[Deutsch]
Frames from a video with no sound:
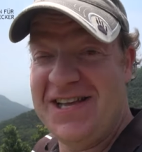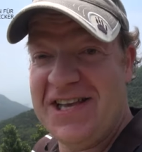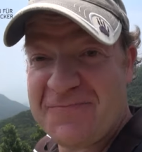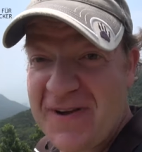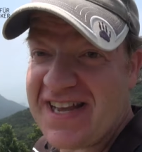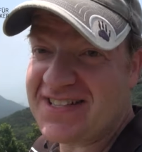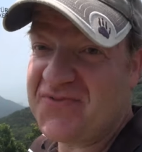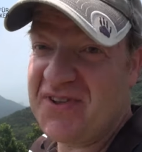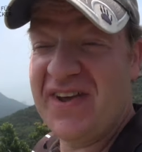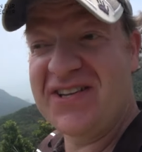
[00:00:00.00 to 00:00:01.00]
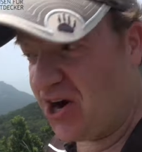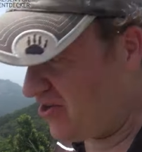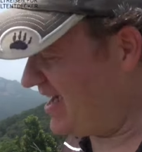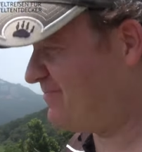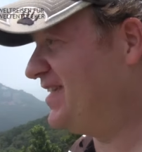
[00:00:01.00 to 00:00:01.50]
Ich bin jetzt auf dem
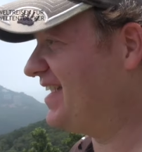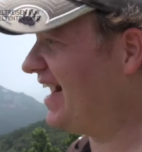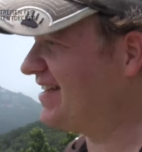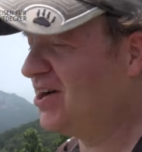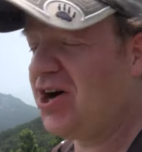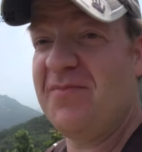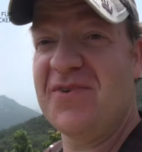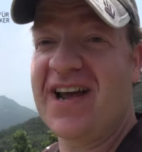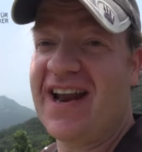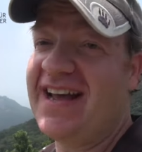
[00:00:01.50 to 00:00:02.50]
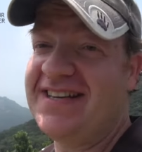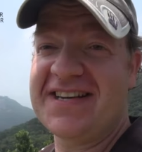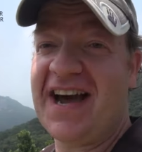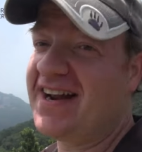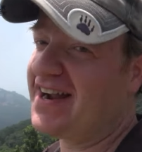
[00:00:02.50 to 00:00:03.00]
Victoria Peak angekommen und kann
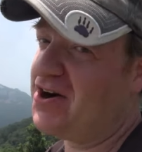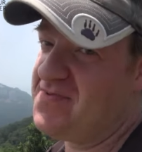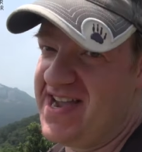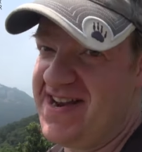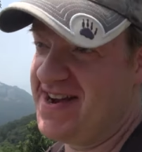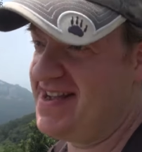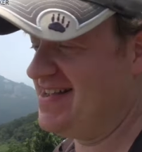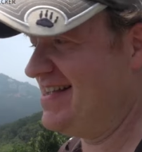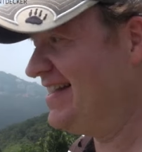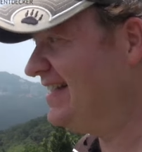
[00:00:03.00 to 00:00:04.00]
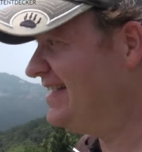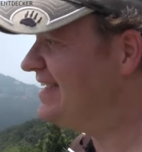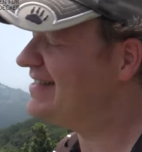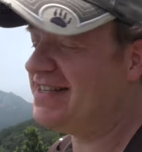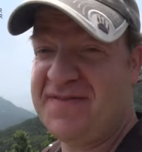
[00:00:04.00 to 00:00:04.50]
eigentlich gerade kaum reden.
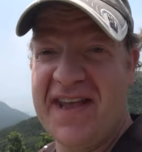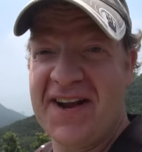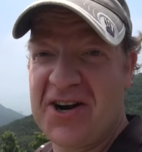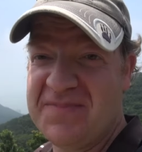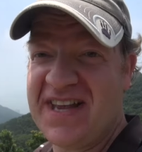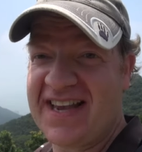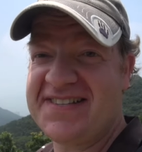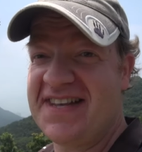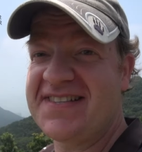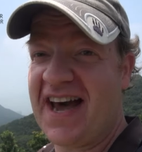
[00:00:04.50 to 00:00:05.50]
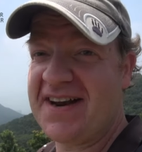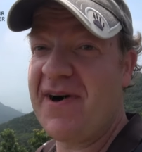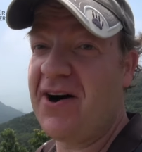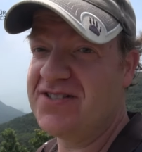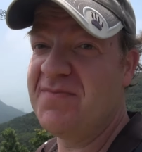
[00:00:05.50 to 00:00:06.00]
Deswegen kommt der Rest jetzt gerade
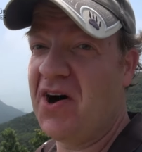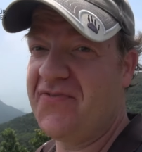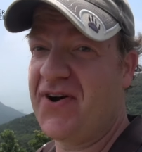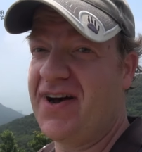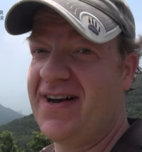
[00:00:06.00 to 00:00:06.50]
mal aus dem Off.